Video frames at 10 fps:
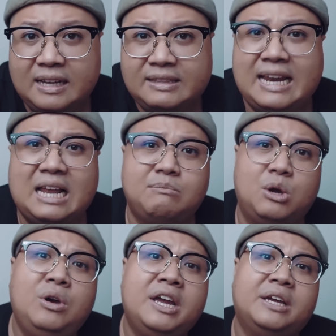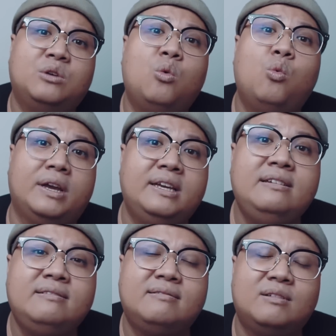đây là biểu hiện của quỷ
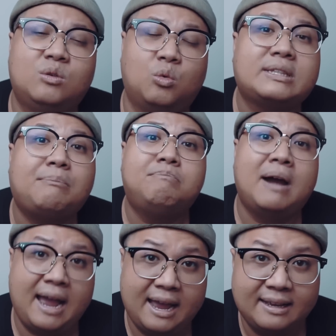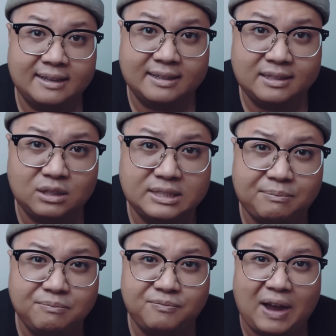của tâm ma nó xâm